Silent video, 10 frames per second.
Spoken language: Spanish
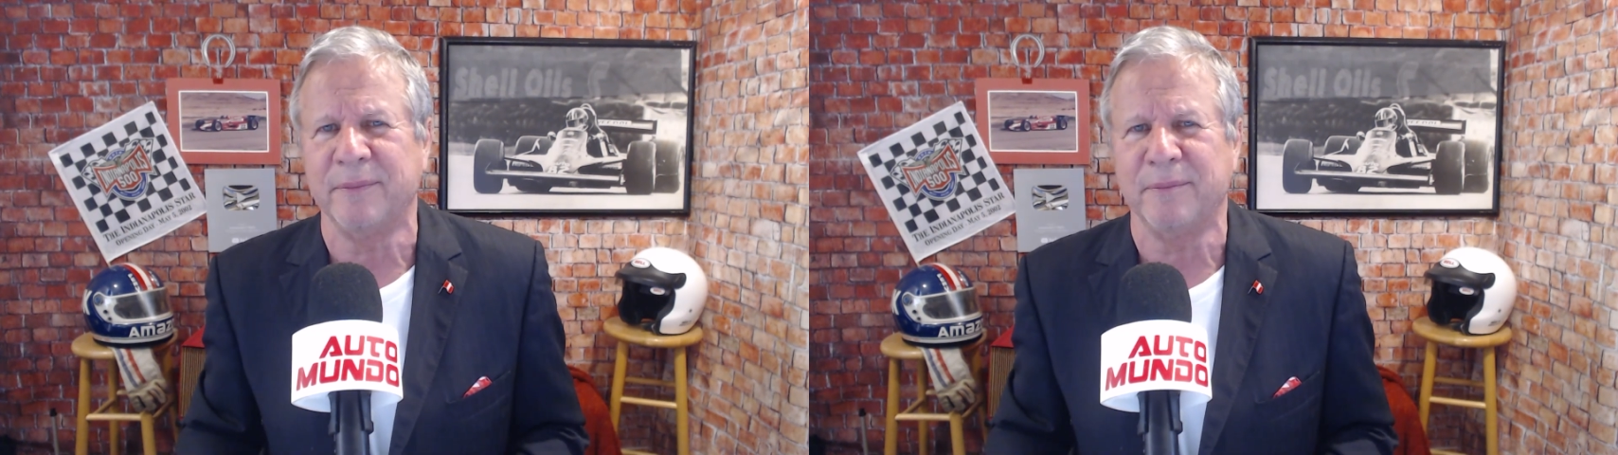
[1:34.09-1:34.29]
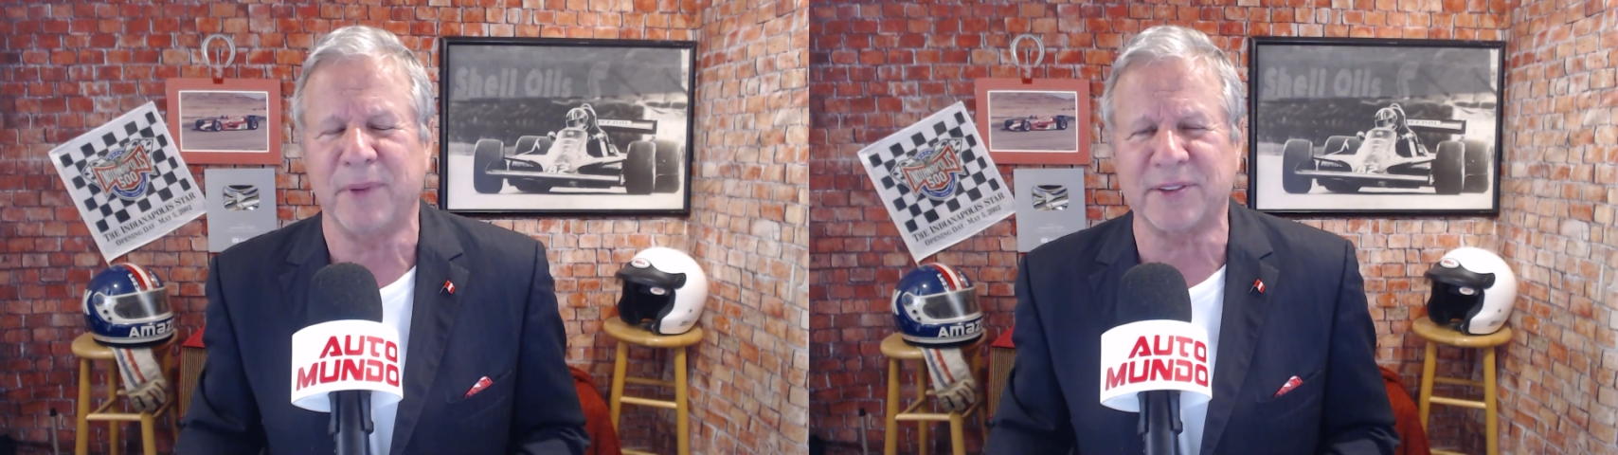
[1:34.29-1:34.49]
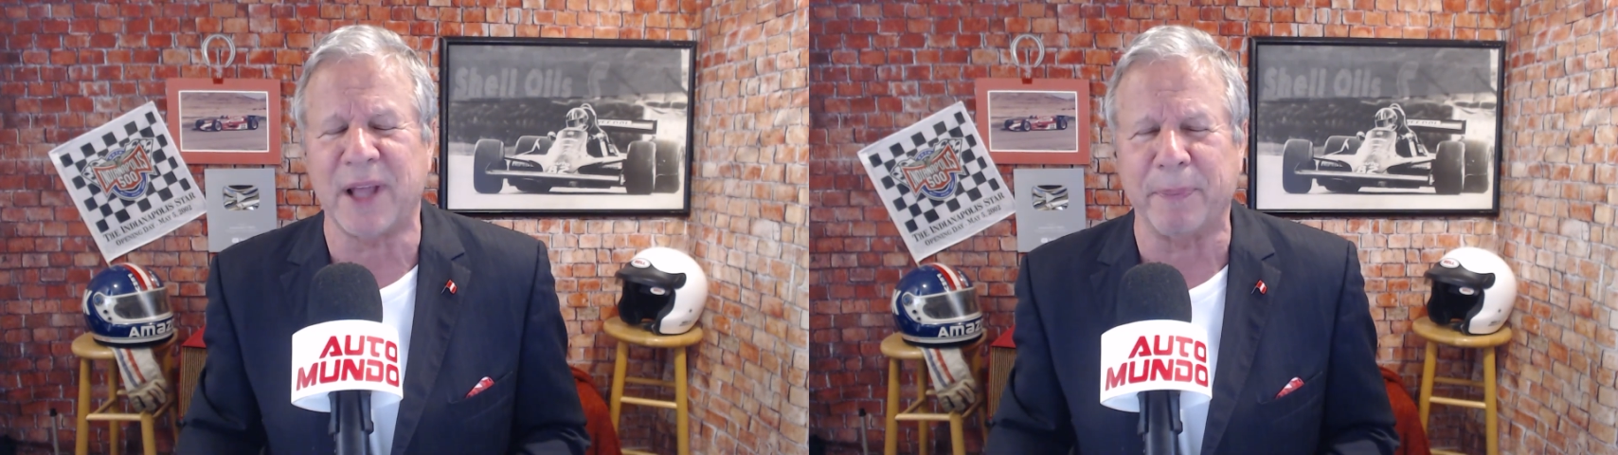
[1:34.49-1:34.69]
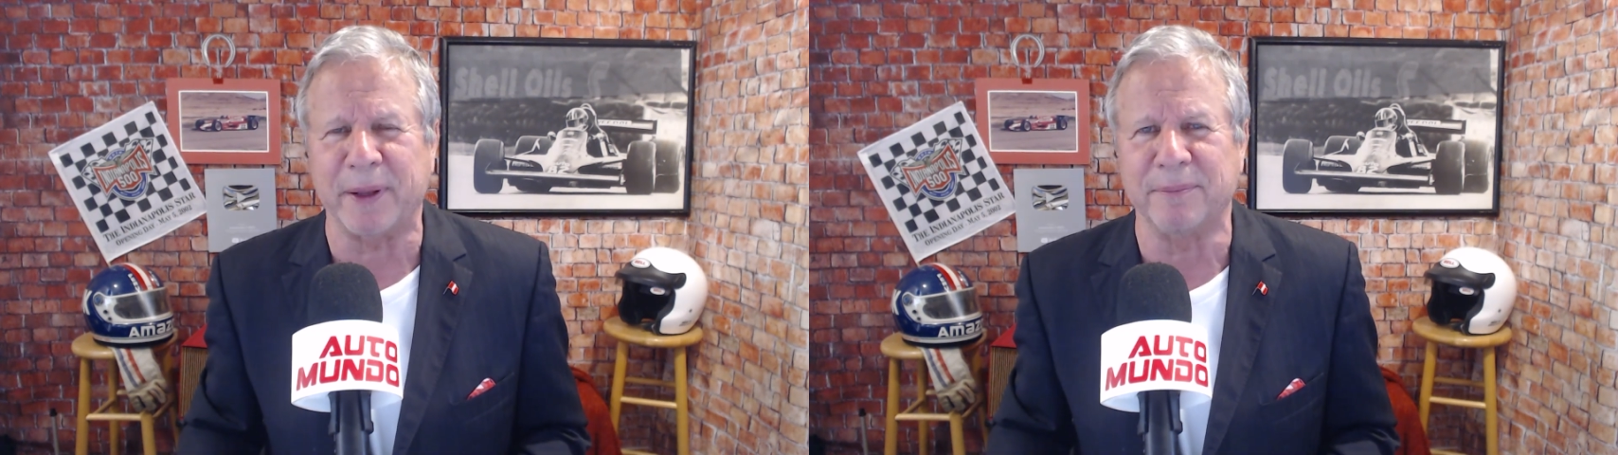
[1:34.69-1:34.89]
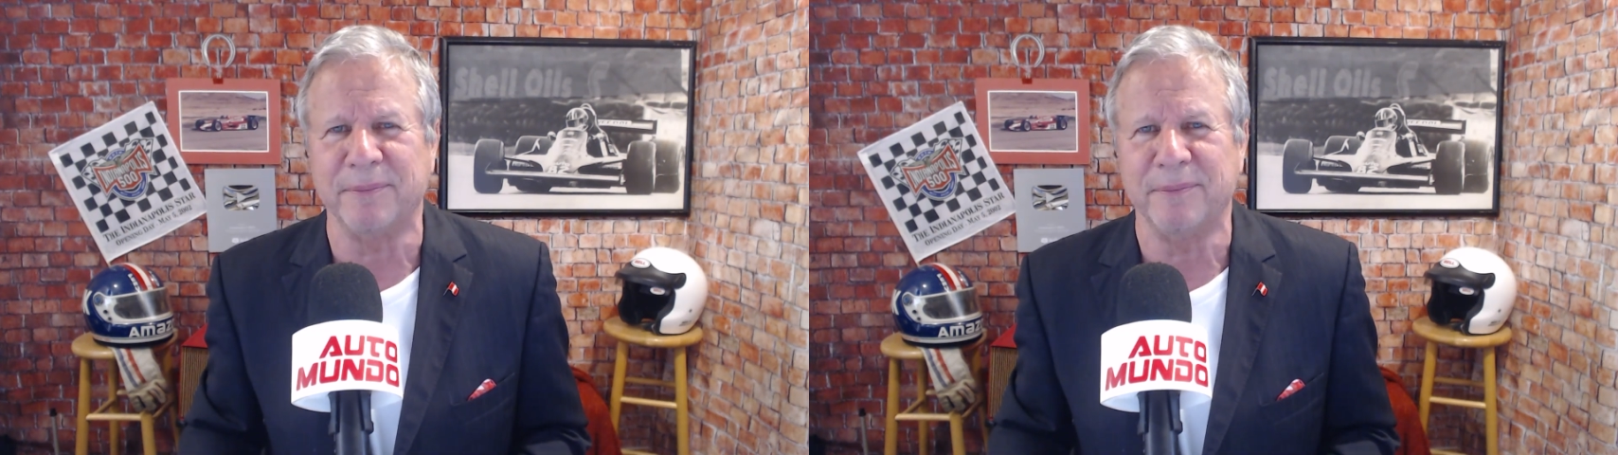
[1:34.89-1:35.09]

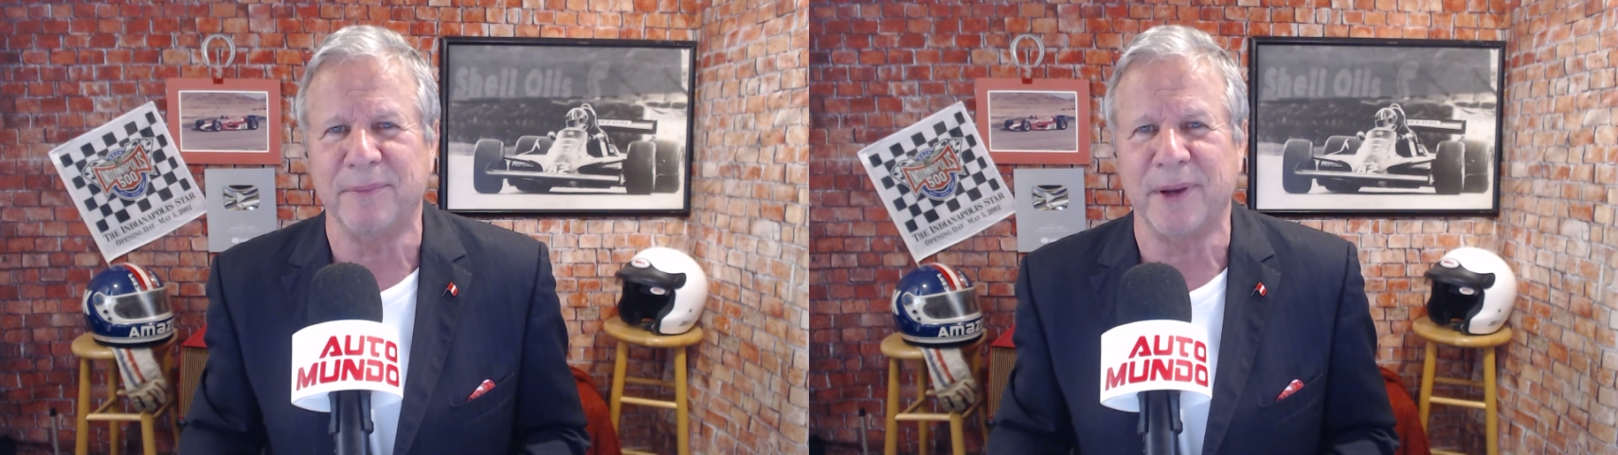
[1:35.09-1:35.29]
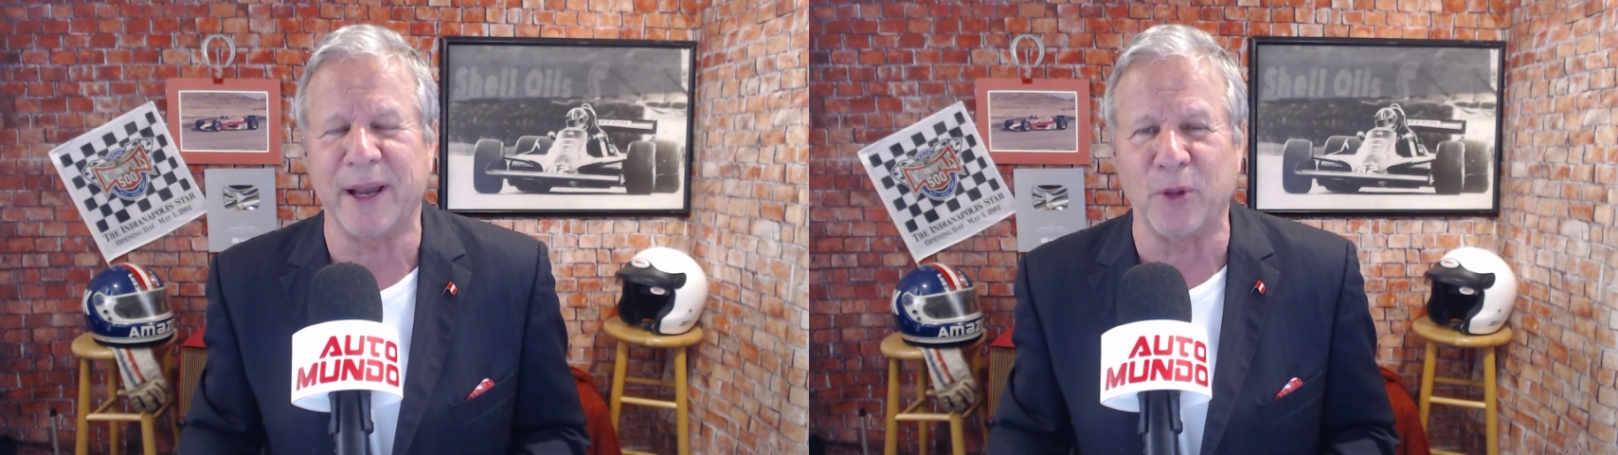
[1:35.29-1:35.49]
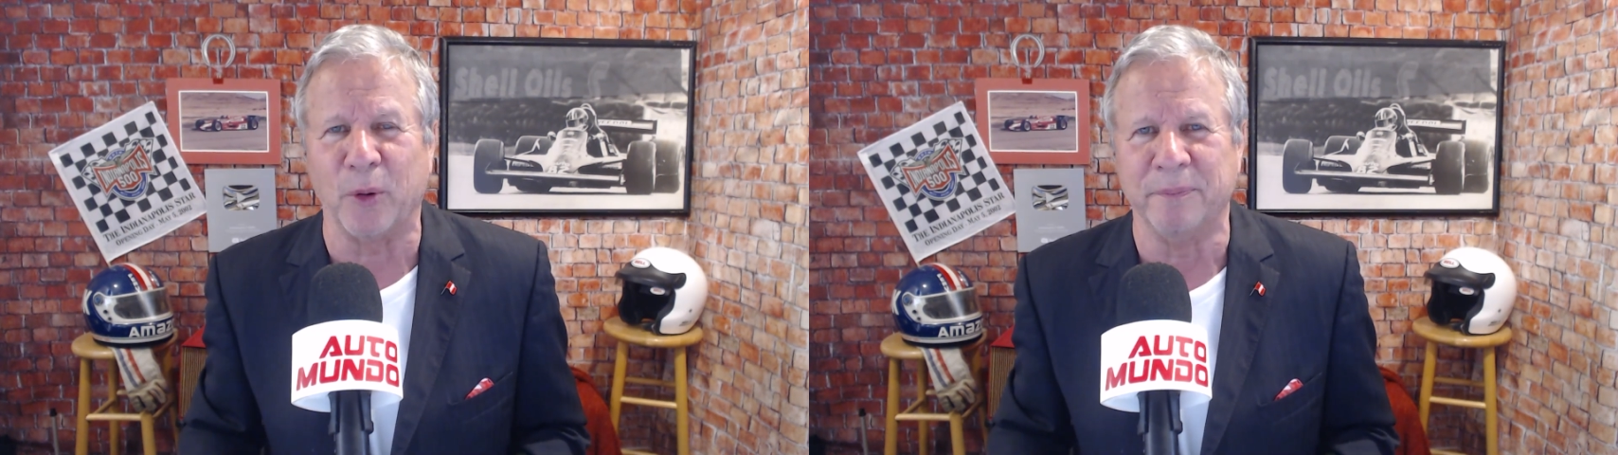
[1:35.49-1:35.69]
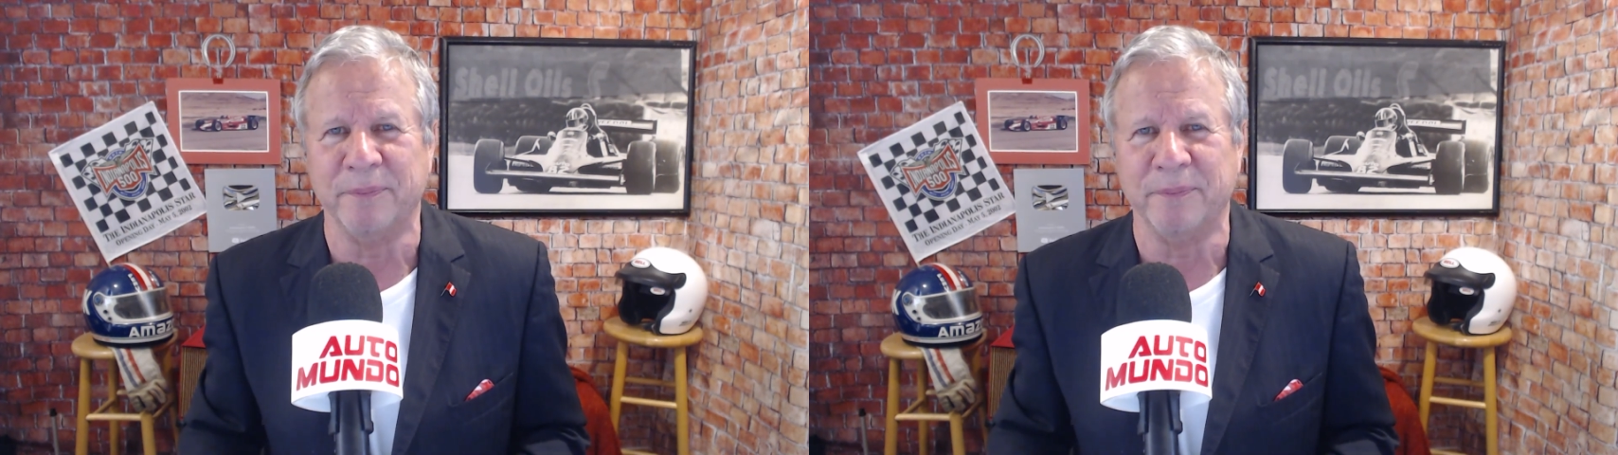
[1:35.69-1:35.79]
Verstappen ganó.